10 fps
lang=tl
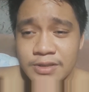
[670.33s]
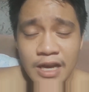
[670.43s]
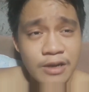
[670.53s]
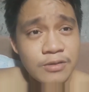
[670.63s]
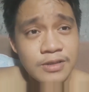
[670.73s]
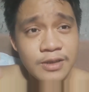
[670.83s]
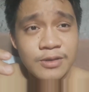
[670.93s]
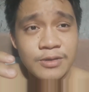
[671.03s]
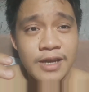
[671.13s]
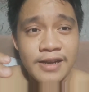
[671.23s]
Shoutout
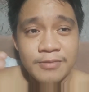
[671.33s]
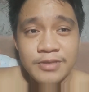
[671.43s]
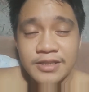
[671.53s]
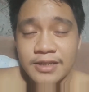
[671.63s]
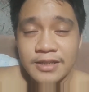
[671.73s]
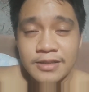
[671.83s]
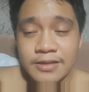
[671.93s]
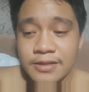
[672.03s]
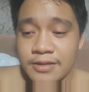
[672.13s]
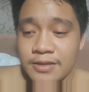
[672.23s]
sa'yo, Kuya RB, na
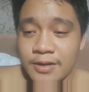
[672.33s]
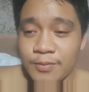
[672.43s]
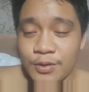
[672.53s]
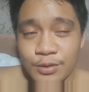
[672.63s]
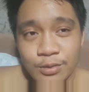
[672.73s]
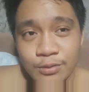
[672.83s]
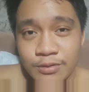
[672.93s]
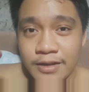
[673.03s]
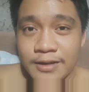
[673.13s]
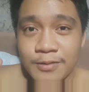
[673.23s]

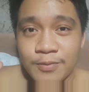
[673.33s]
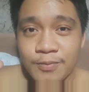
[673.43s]
nag-pursue, na nag...